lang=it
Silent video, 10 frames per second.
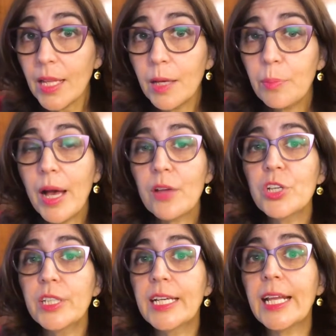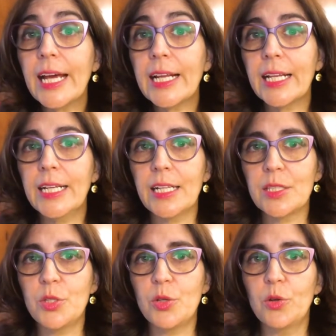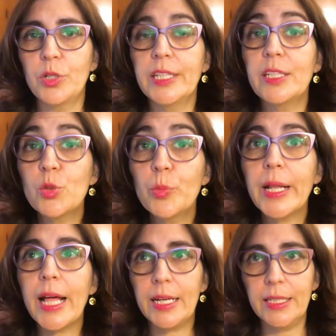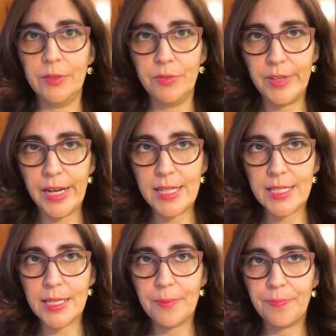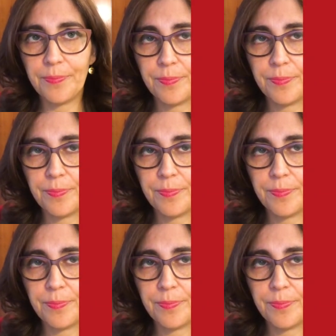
capace di creare relazioni e di superare le differenze.